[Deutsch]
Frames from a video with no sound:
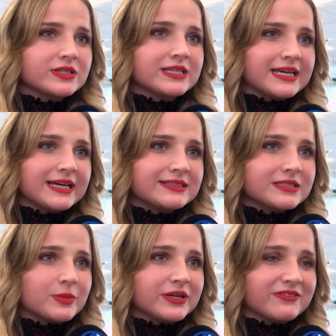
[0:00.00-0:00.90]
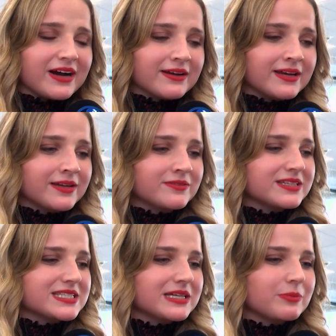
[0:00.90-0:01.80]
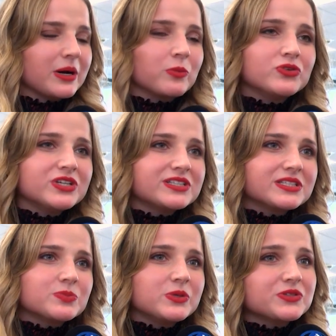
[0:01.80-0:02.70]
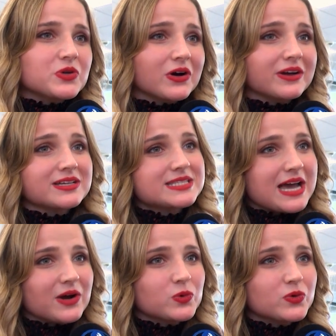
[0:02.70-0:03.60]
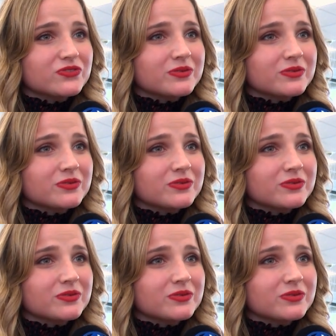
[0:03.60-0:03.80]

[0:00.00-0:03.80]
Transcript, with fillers: durch die Kälte bei den Wangen. Deshalb harmoniert das Bild noch einer sehr gut,